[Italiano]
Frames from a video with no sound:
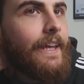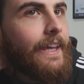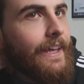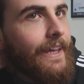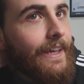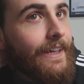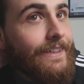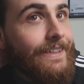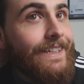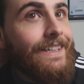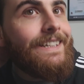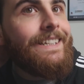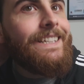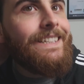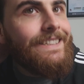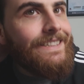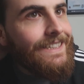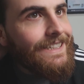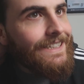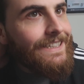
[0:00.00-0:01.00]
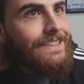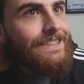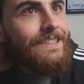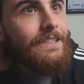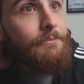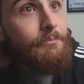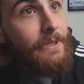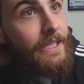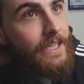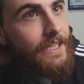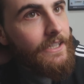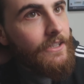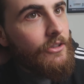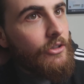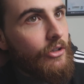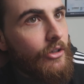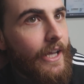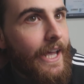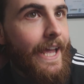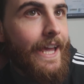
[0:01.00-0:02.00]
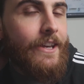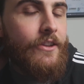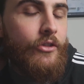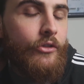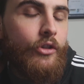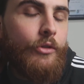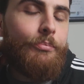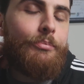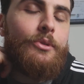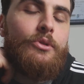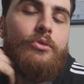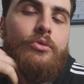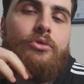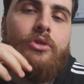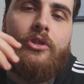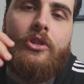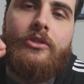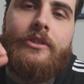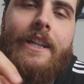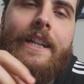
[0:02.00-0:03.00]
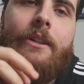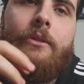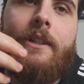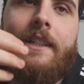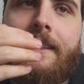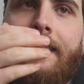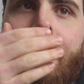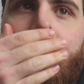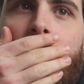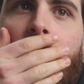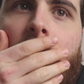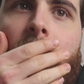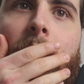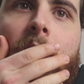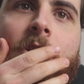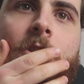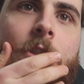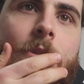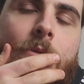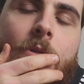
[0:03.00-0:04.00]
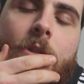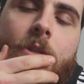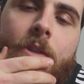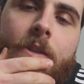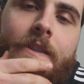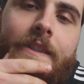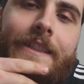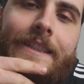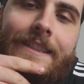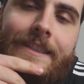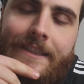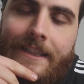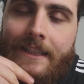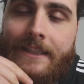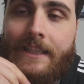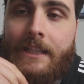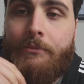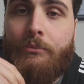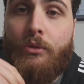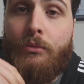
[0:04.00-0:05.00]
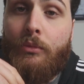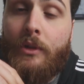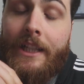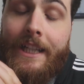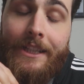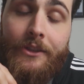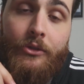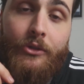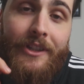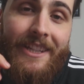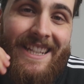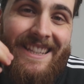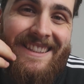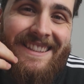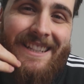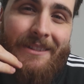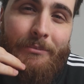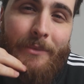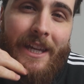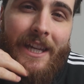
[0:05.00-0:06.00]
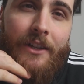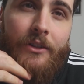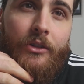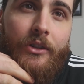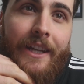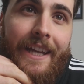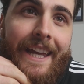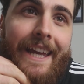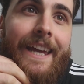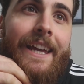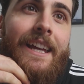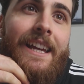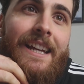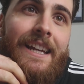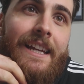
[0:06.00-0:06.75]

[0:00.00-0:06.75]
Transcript: eh, nell'internet in merito e non ho potuto notare un articolo molto molto interessante pubblicato niente meno che